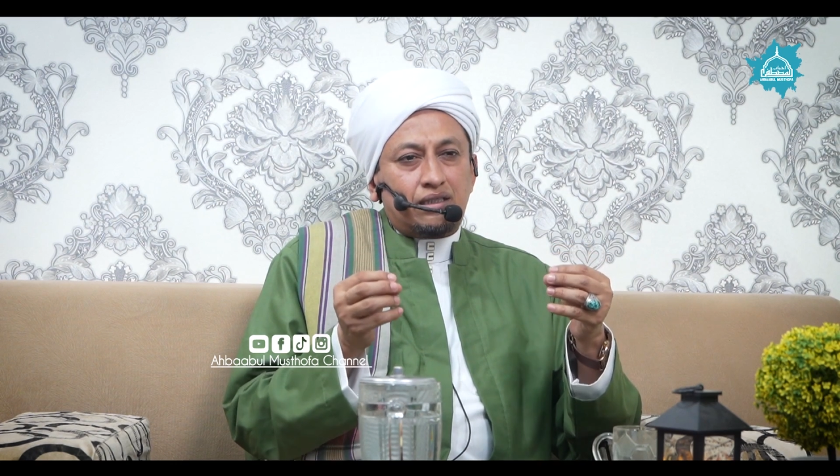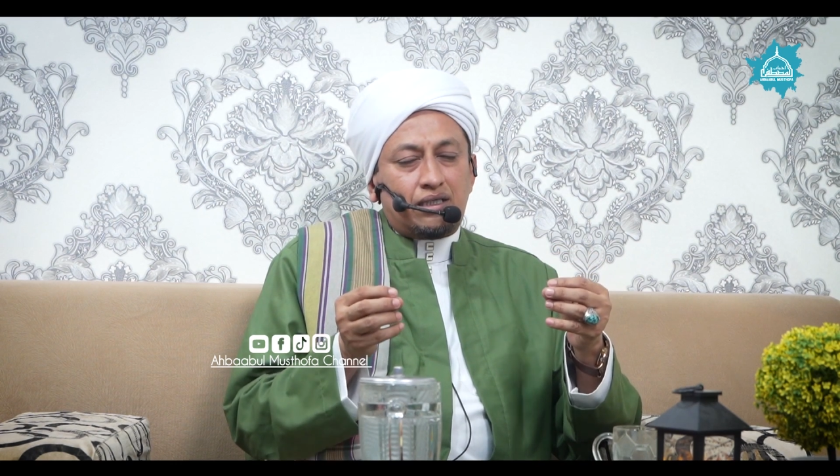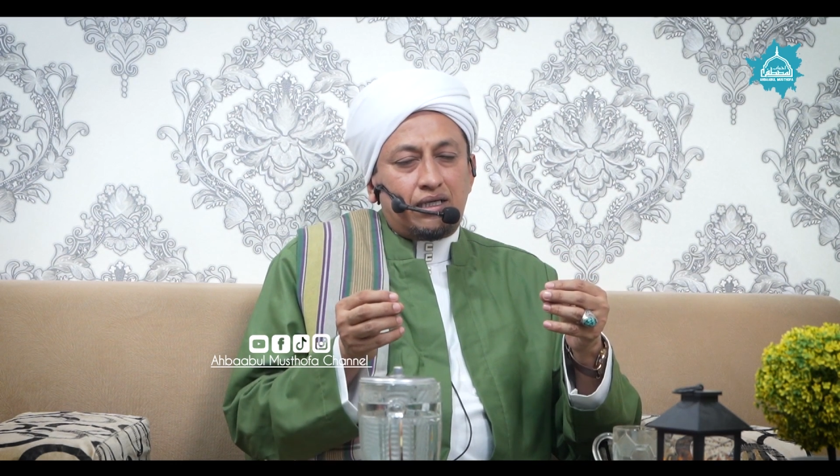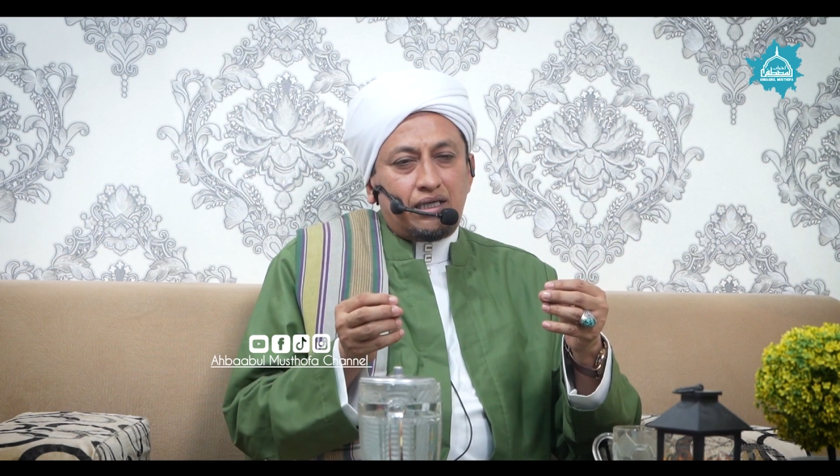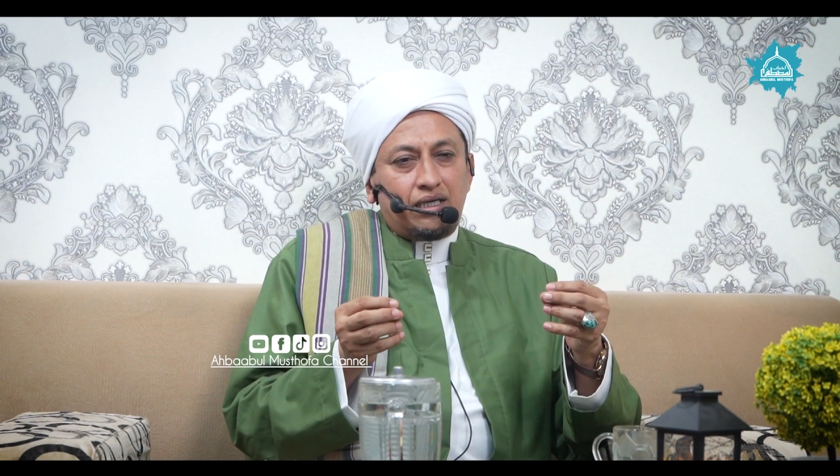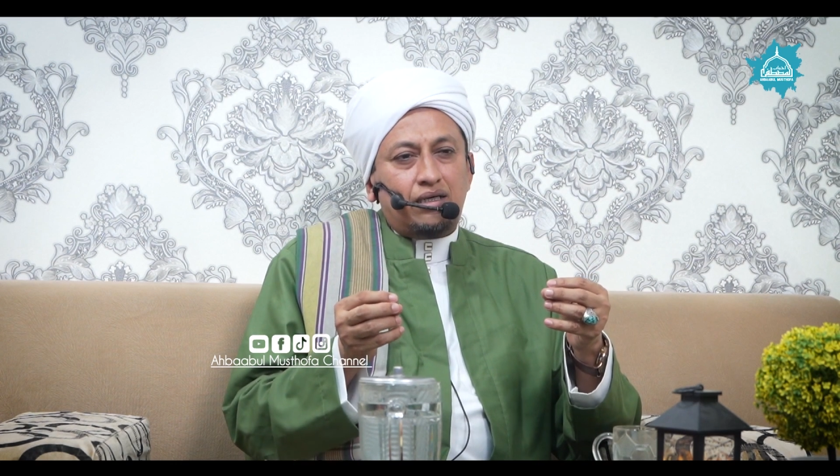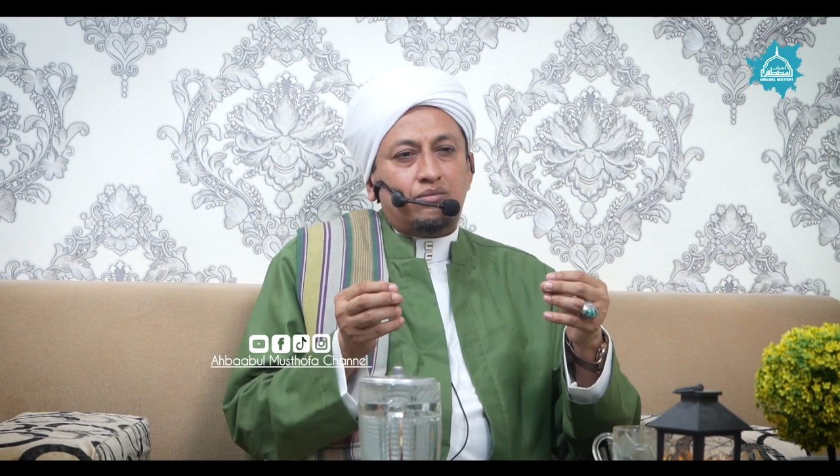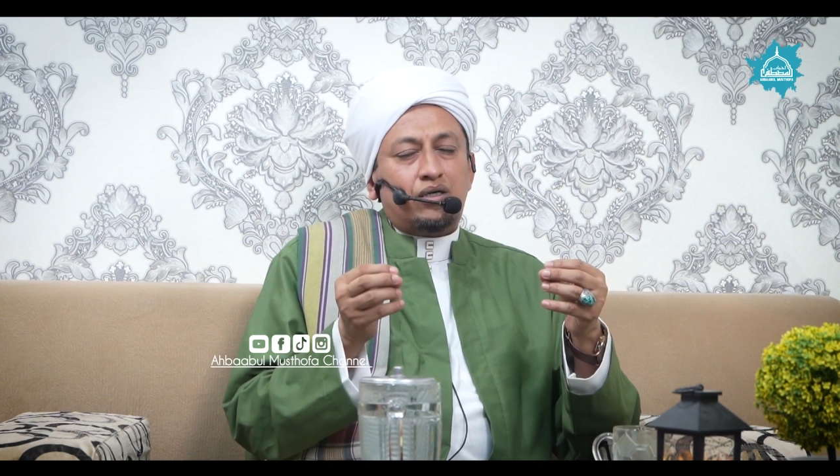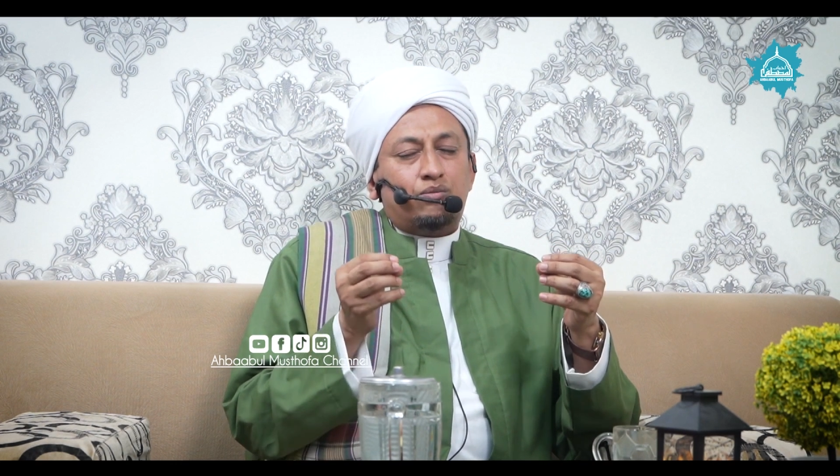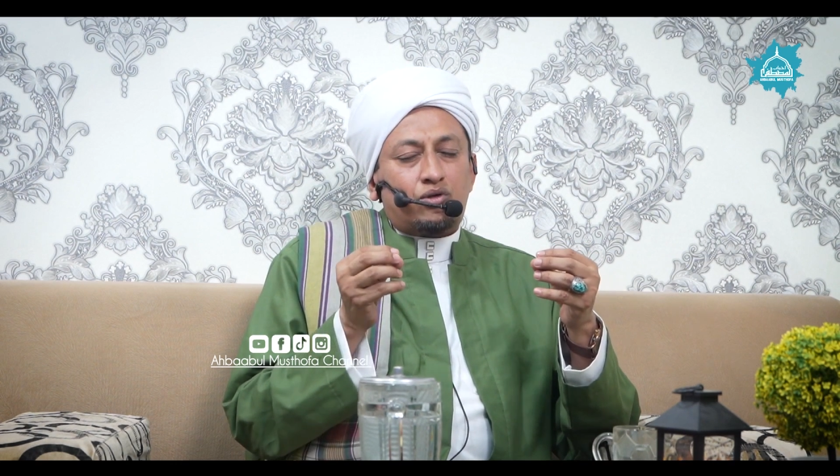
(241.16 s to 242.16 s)

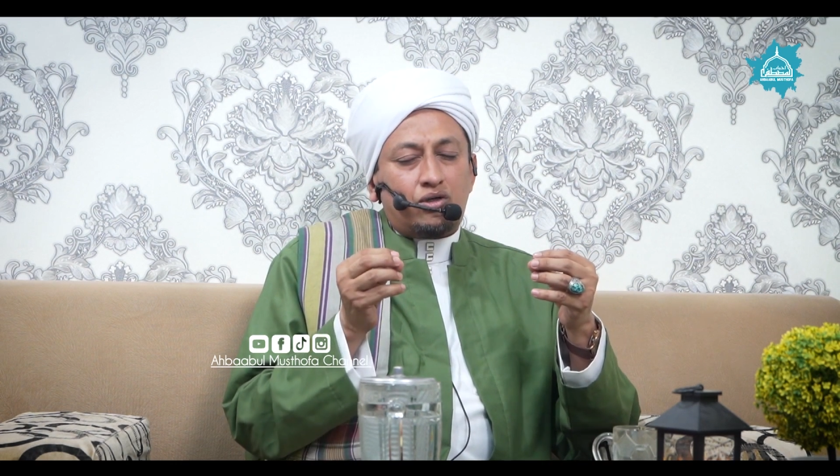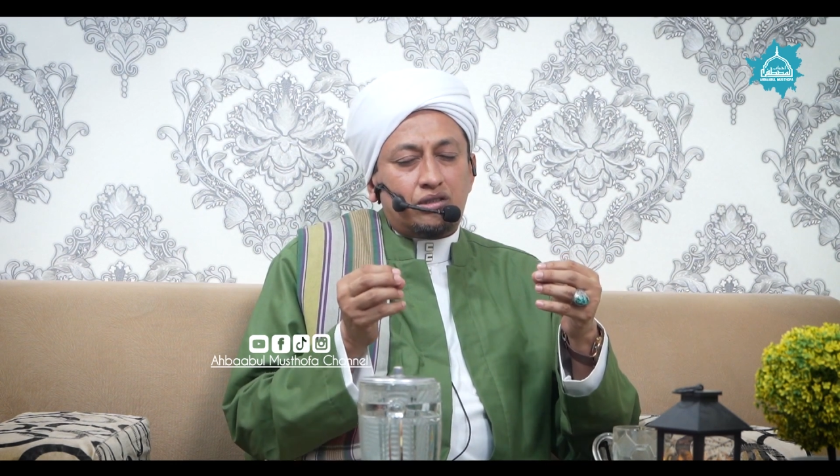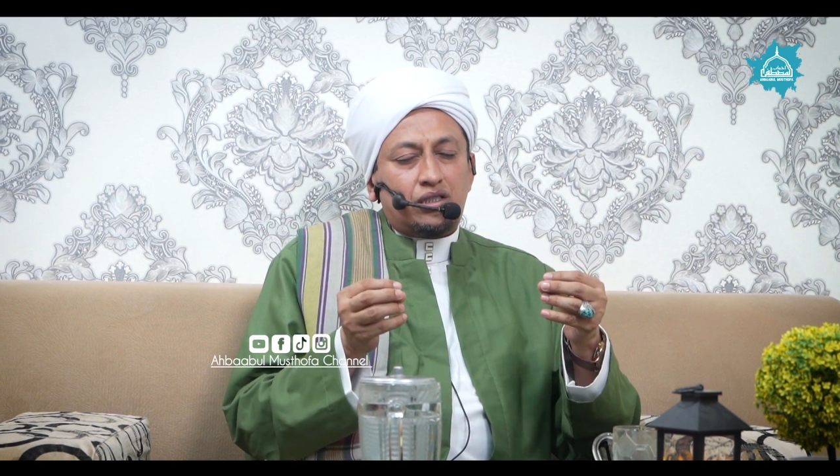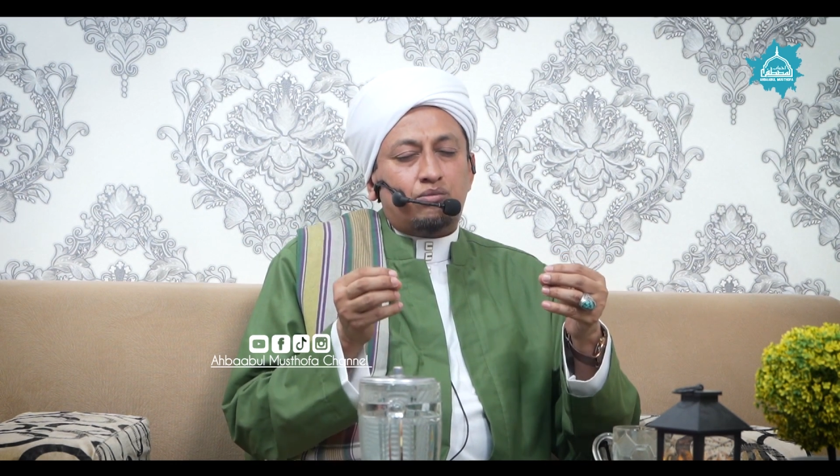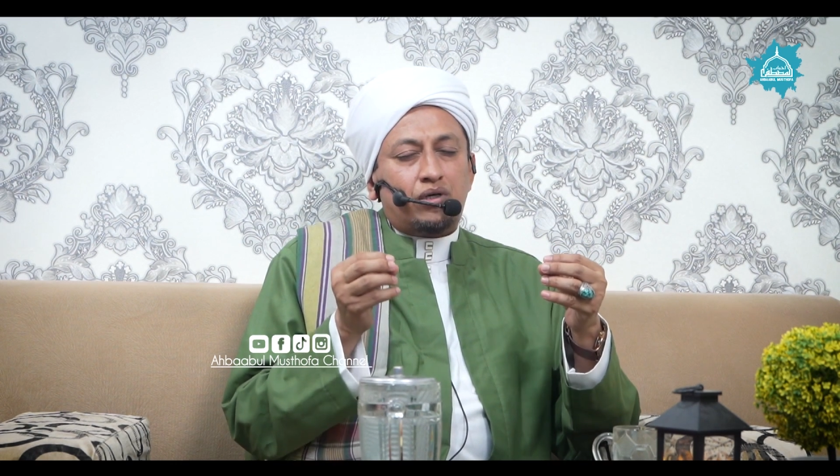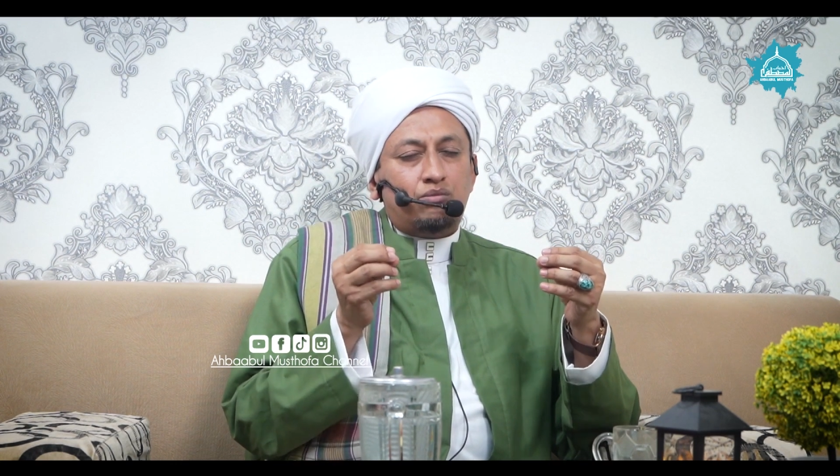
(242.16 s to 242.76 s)
kalam Al-Ratib